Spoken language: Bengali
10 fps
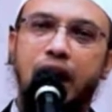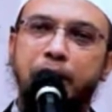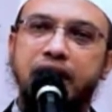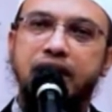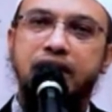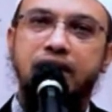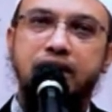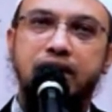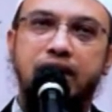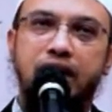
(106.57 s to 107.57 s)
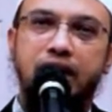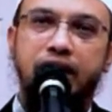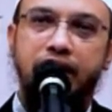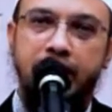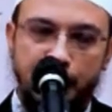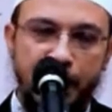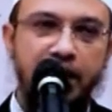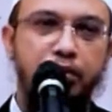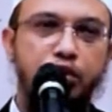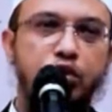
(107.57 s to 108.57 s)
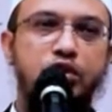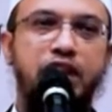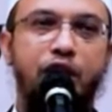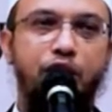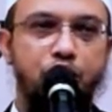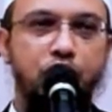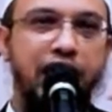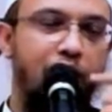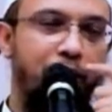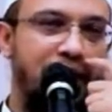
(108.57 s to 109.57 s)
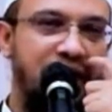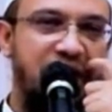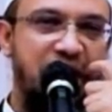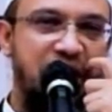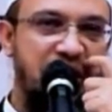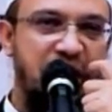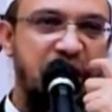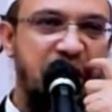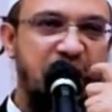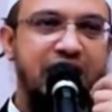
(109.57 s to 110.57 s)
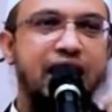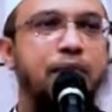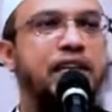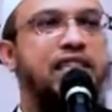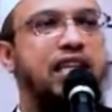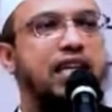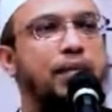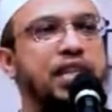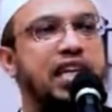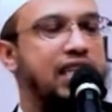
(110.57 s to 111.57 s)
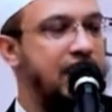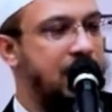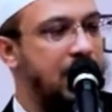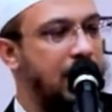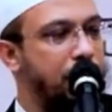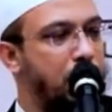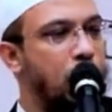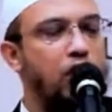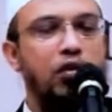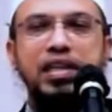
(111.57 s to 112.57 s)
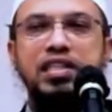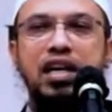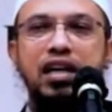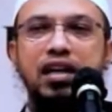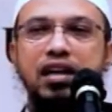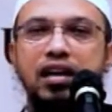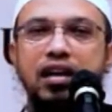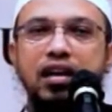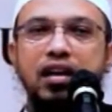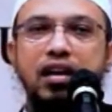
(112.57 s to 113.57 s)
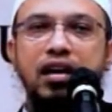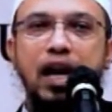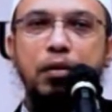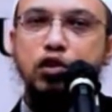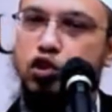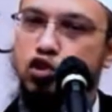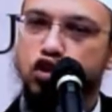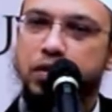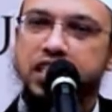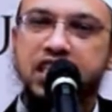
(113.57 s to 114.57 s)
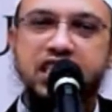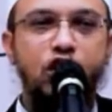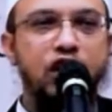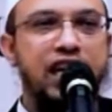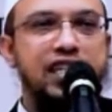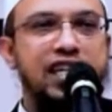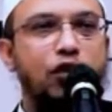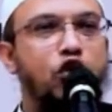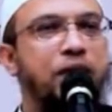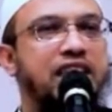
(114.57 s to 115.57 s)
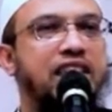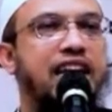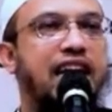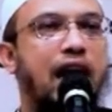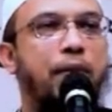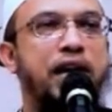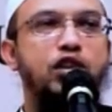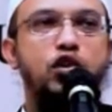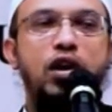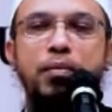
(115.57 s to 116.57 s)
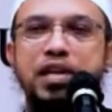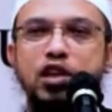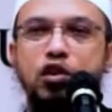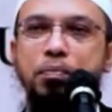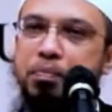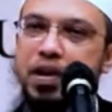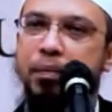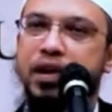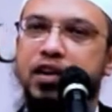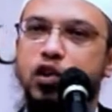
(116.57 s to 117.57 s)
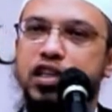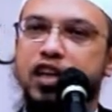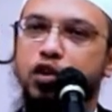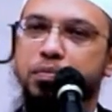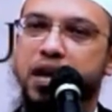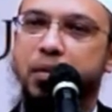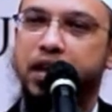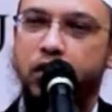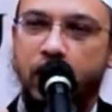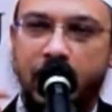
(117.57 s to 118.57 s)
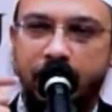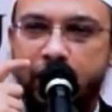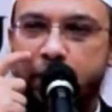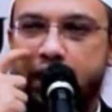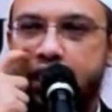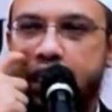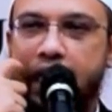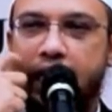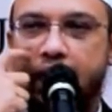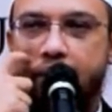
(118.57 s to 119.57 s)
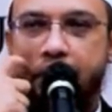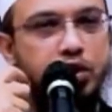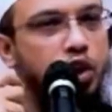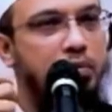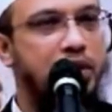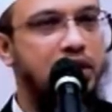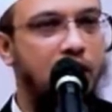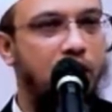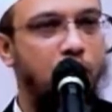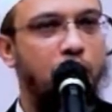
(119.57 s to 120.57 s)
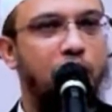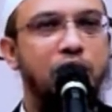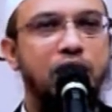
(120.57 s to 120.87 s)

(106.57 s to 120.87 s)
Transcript: আমার এক নেপালি বন্ধু ছিল সৌদি আরবে তার বাচ্চাদেরকে আমি দেখেছি সে বড় বড় বাচ্চা এবং ছোট ছোট বাচ্চা যে কয়টা আছে কোনো বাচ্চাকে খাবারের জন্য আমরা যেরকম পিড়াপিড়ি করি সেরকম পিড়াপিড়ি করে না তার বাসায় বেশ কয়েকবার যাওয়া হলো